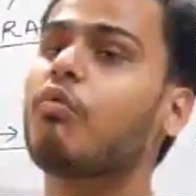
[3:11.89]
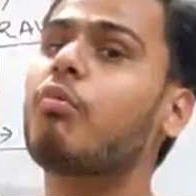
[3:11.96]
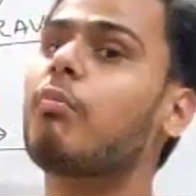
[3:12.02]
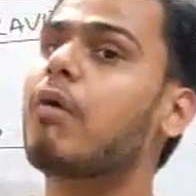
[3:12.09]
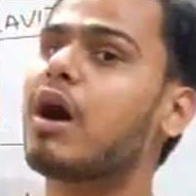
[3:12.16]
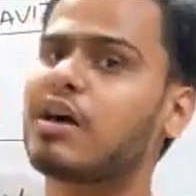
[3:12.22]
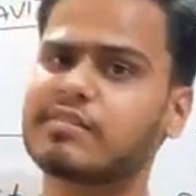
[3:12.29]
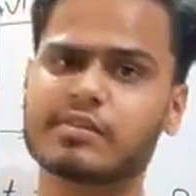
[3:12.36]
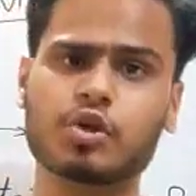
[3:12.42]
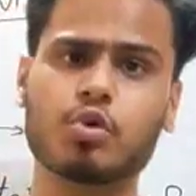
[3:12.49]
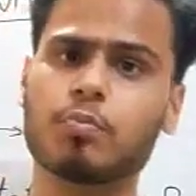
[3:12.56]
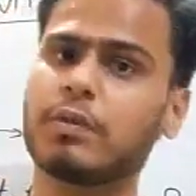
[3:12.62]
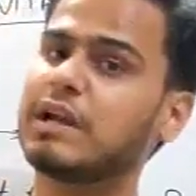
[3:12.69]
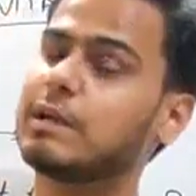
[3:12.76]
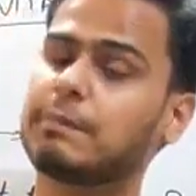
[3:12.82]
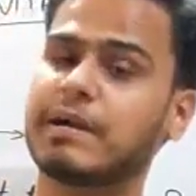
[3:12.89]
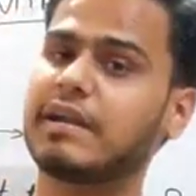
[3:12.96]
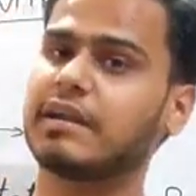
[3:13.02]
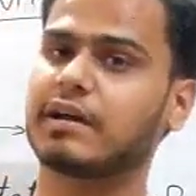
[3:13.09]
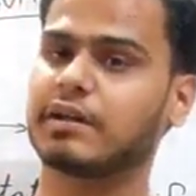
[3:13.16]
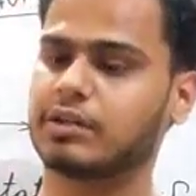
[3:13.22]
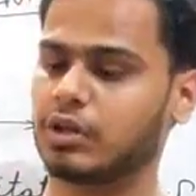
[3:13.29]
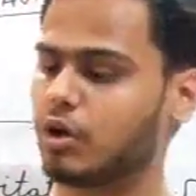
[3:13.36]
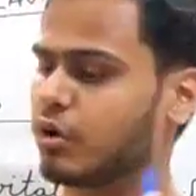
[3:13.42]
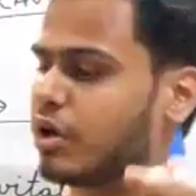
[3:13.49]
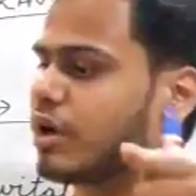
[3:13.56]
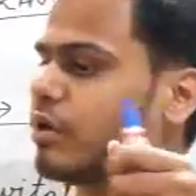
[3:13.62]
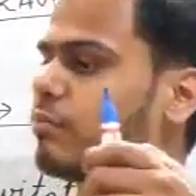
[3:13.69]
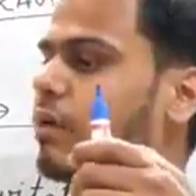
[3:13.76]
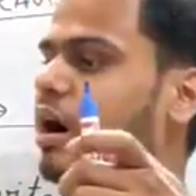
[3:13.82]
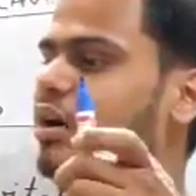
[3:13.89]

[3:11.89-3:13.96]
वो मास के ऊपर डिपेंड करती है और अगर